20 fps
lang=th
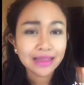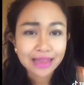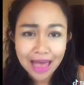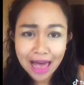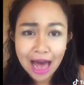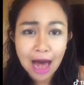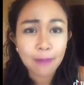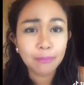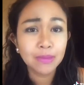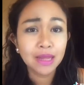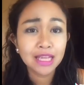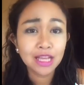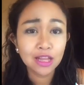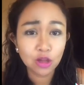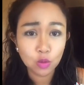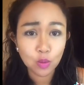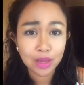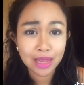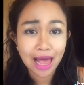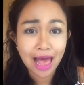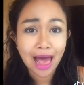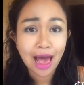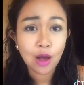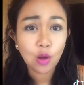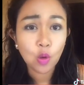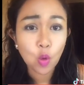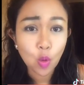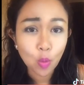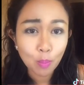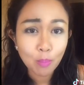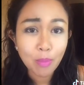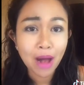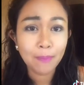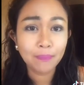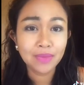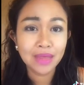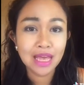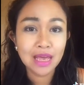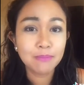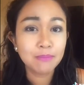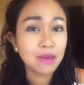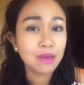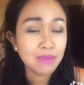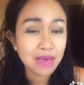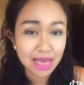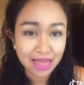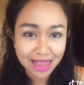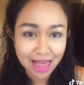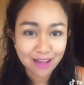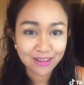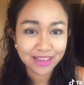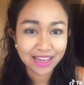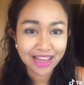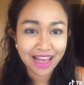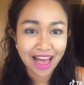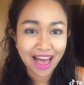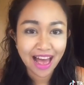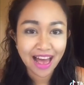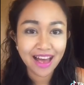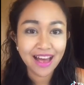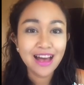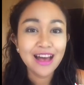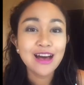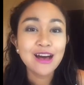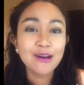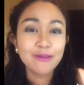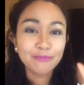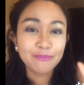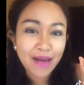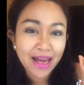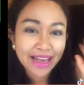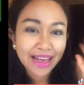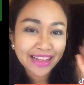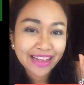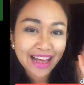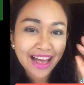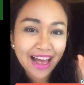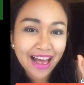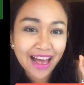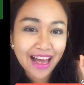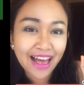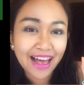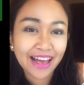ถามได้ตลอดเวลาคุ้มแบบนี้ไม่มีอีกแล้วนะคะมากันค่ะ